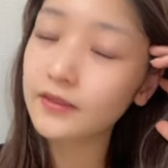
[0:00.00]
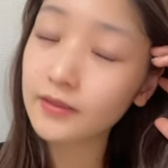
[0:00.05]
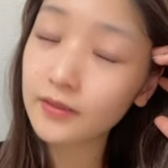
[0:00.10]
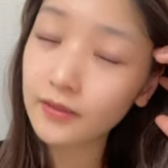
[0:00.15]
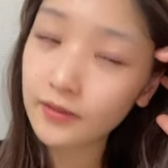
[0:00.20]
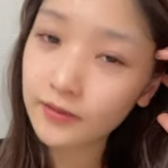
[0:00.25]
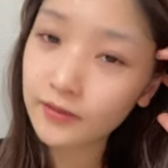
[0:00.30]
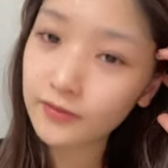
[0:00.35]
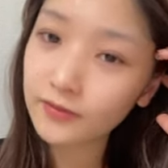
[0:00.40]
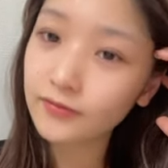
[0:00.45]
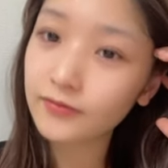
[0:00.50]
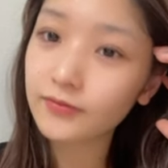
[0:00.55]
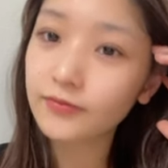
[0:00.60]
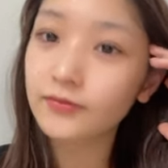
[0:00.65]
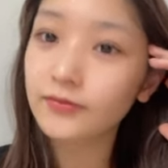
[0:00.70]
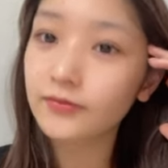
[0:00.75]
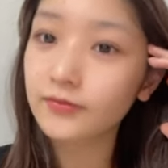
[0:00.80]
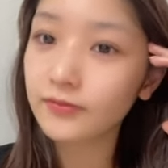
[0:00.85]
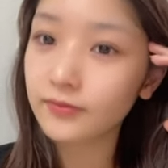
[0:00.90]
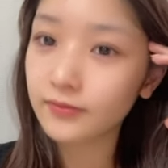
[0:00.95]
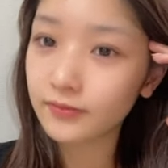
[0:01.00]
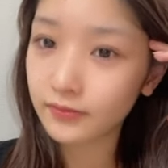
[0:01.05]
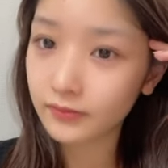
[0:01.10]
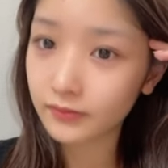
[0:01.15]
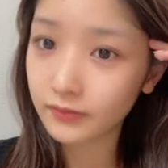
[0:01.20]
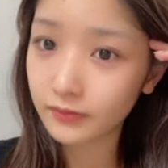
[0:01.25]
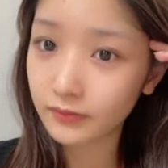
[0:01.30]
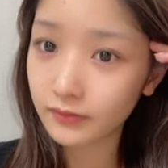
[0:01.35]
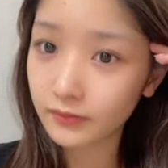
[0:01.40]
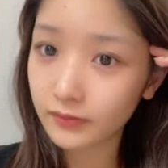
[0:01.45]
そ
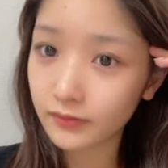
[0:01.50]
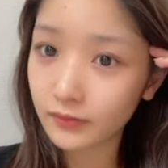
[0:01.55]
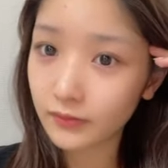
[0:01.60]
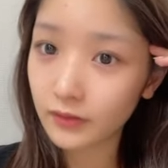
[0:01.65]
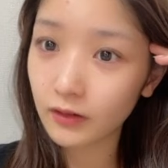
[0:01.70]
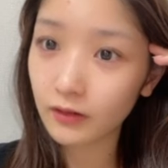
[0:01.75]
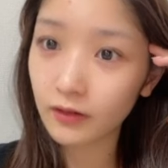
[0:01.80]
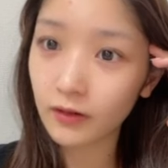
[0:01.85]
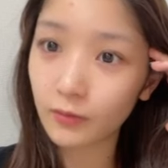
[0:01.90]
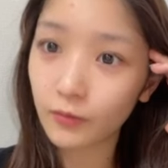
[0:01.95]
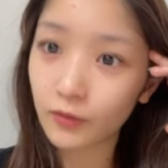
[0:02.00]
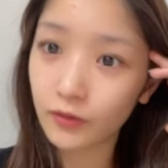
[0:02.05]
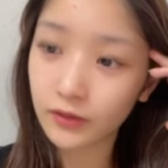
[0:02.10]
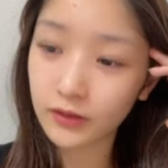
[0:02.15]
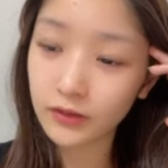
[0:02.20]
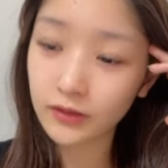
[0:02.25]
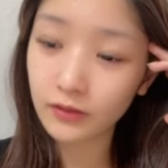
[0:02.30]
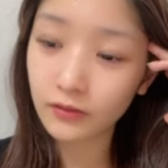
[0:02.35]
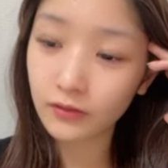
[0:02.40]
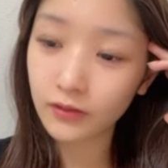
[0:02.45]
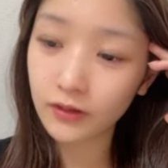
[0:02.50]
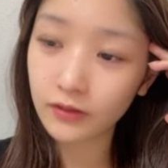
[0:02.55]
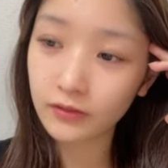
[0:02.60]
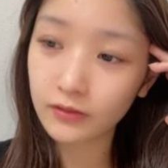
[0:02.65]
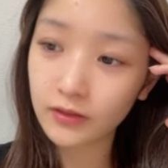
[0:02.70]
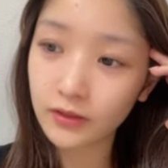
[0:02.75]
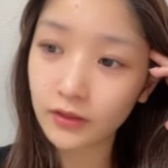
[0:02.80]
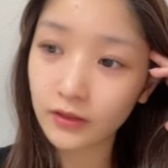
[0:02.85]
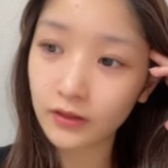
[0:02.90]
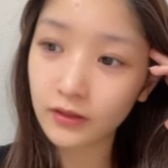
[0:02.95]
うだからもう私は割
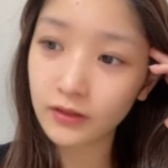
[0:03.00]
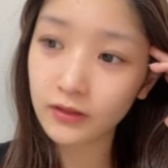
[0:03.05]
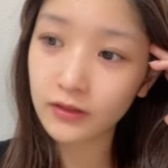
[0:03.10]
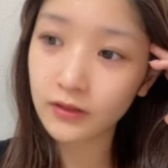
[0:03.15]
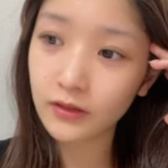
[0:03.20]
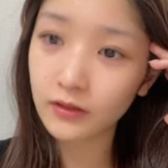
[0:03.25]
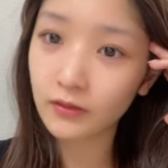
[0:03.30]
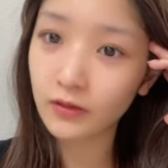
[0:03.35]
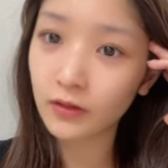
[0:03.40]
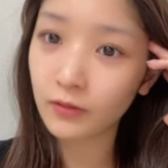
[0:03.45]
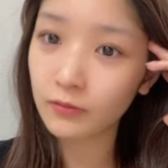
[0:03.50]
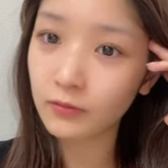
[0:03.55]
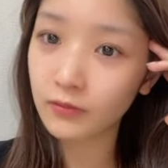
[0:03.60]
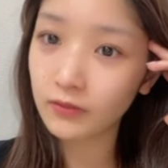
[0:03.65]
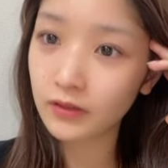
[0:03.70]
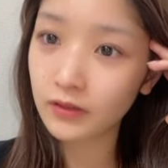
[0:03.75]
と実感してるかも